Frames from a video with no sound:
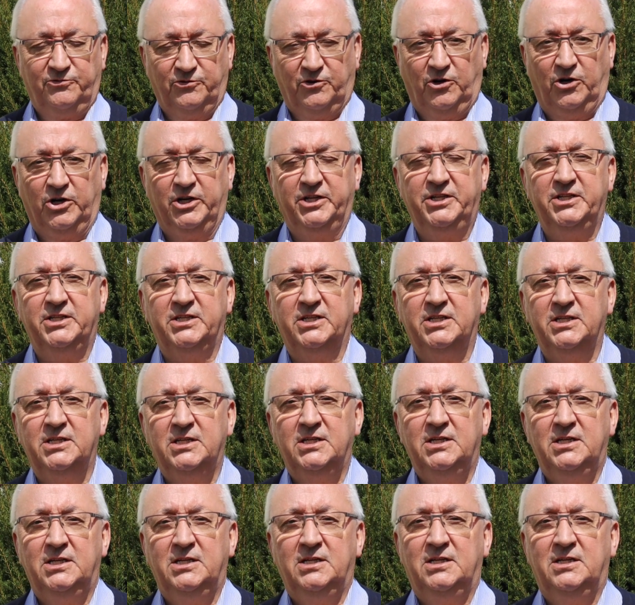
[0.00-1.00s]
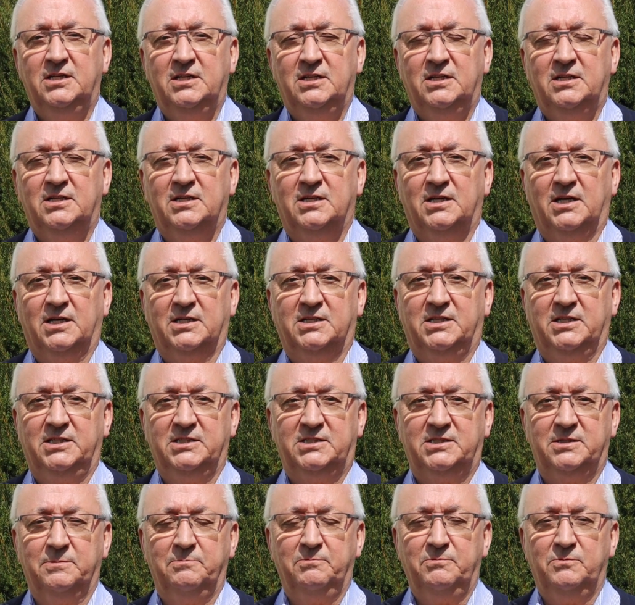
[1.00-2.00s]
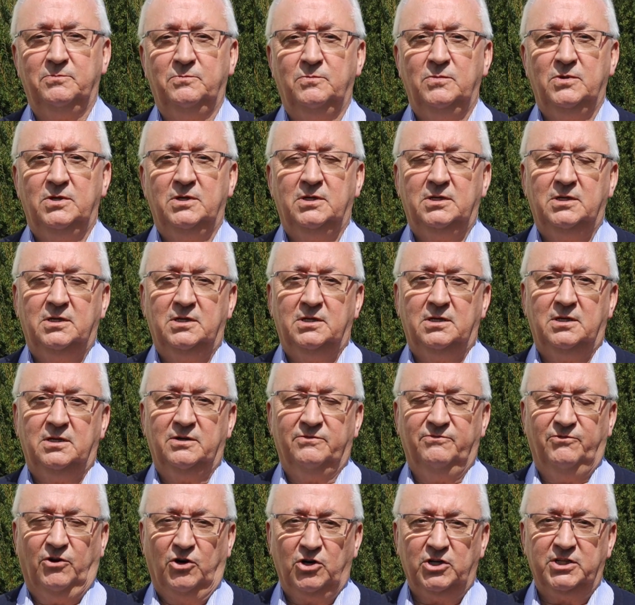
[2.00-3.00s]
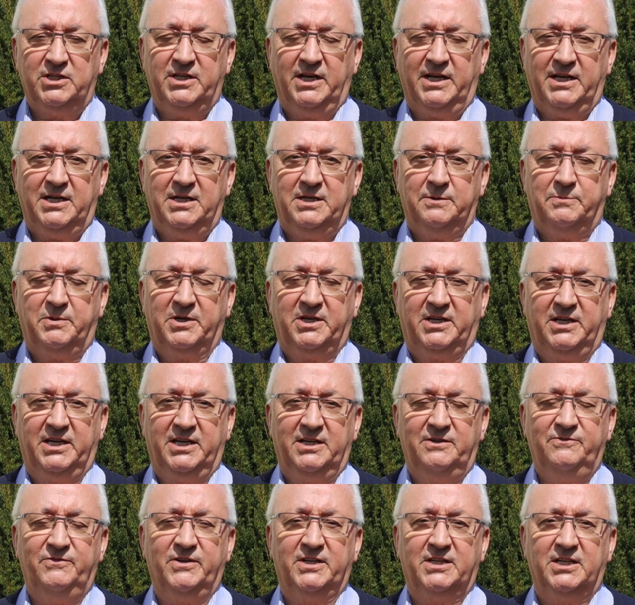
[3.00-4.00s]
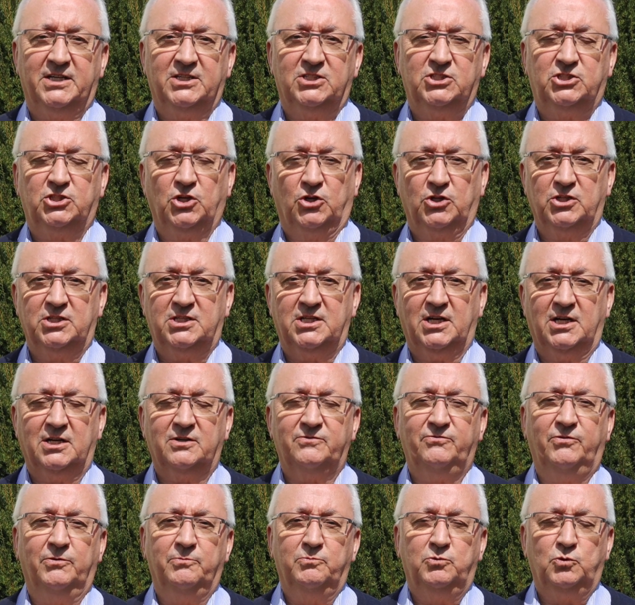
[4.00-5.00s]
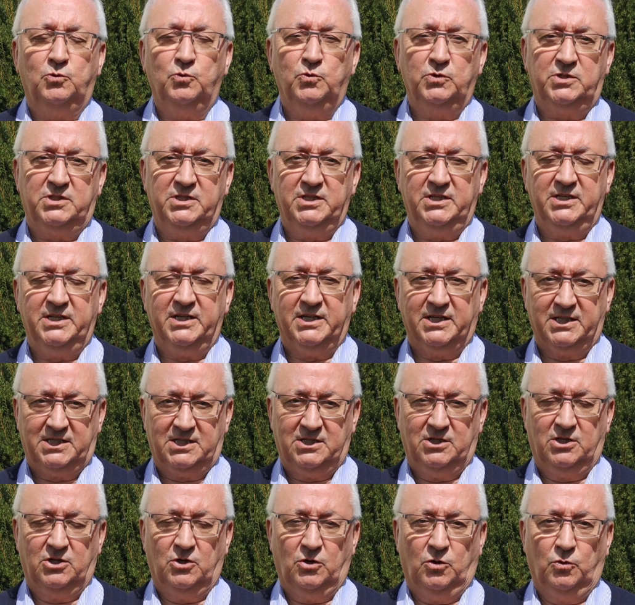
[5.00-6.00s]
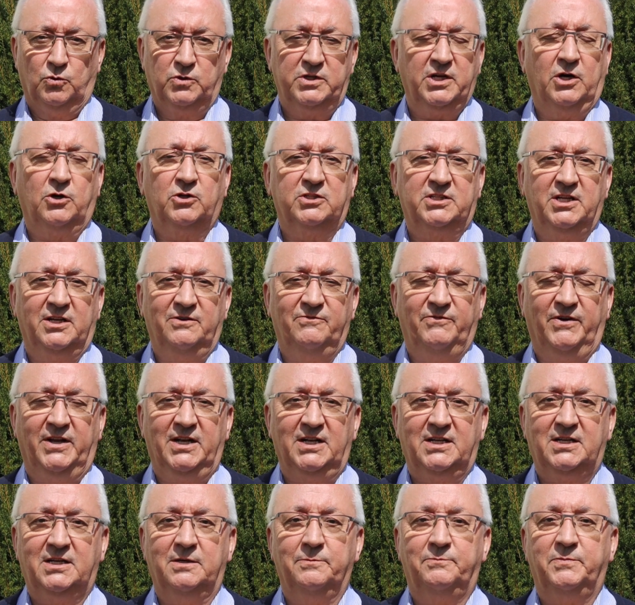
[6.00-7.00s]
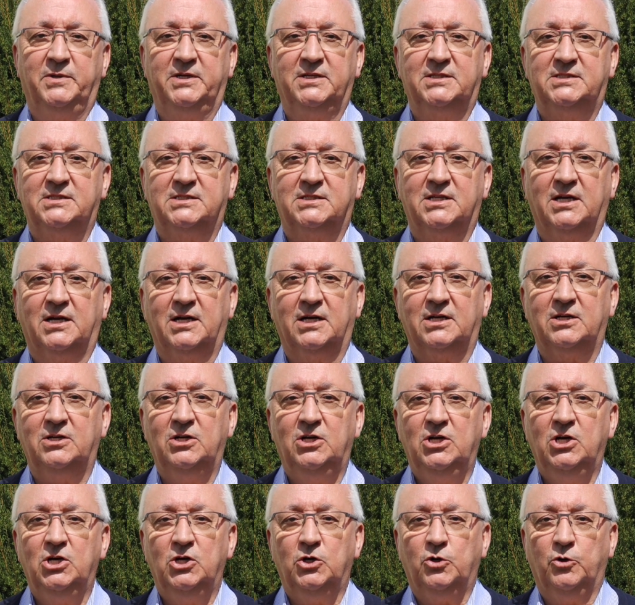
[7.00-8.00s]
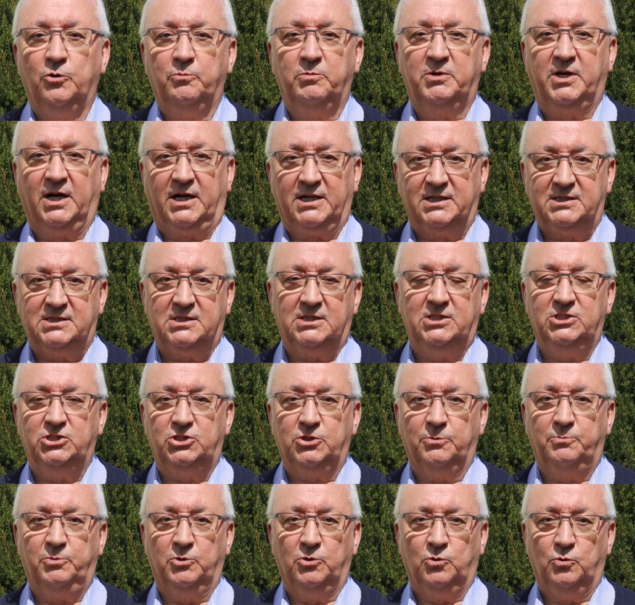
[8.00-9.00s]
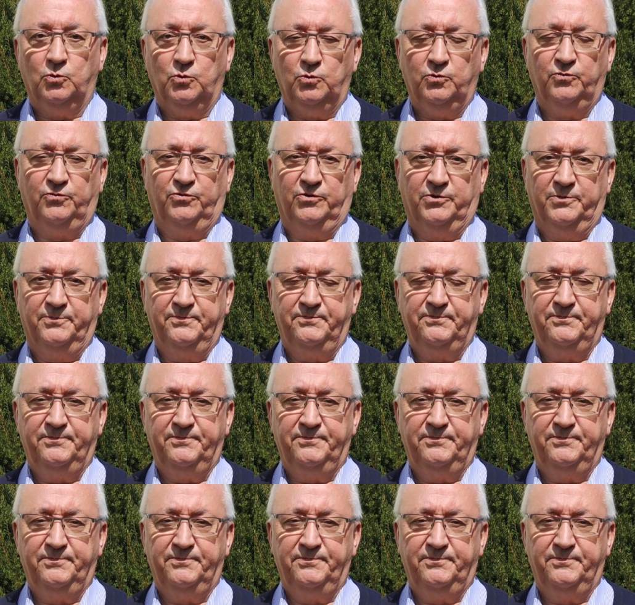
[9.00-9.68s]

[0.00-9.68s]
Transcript: Freunde, an diesem Wochenende begehen wir den Sonntag vom guten Hirten oder auch den Weltgebetstag um geistliche Berufe.